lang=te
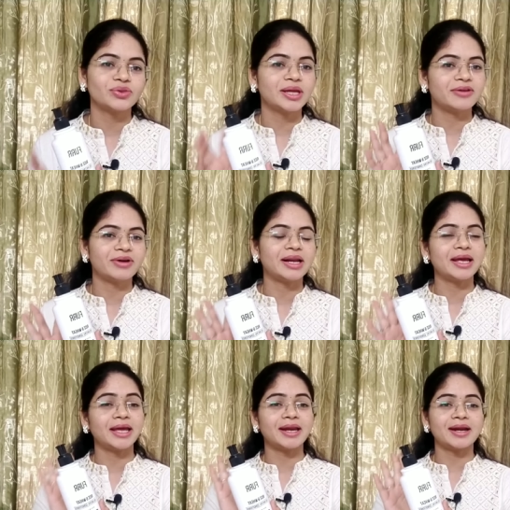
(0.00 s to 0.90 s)
దీనివల్ల
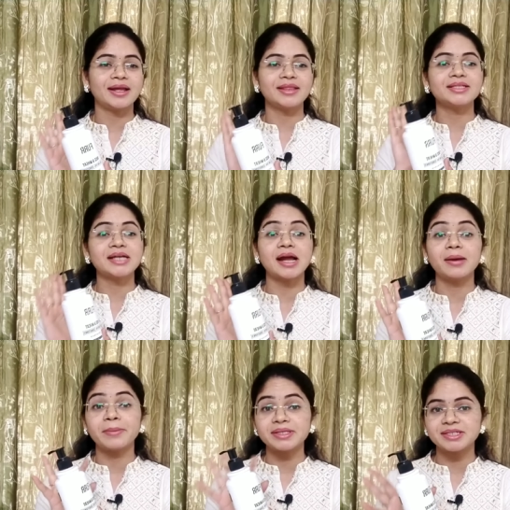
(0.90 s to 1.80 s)
హెయిర్ అనేది చాలా
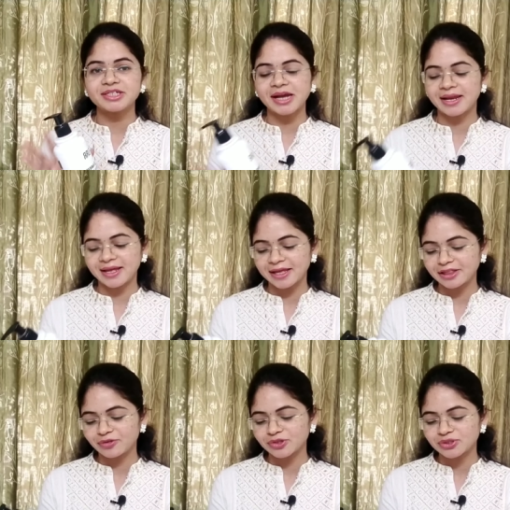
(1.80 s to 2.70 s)
మంచి షైనింగ్
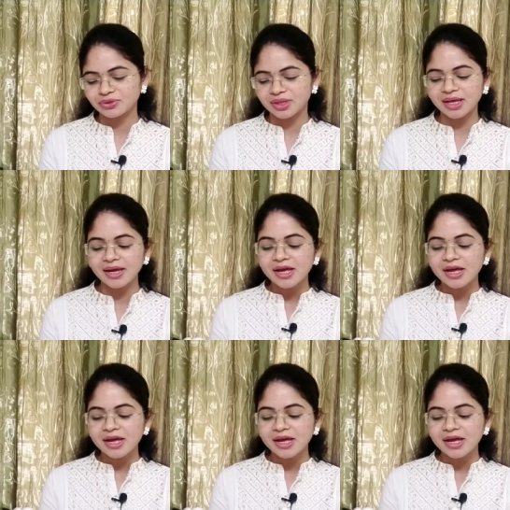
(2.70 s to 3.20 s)
అయితే వస్తుంది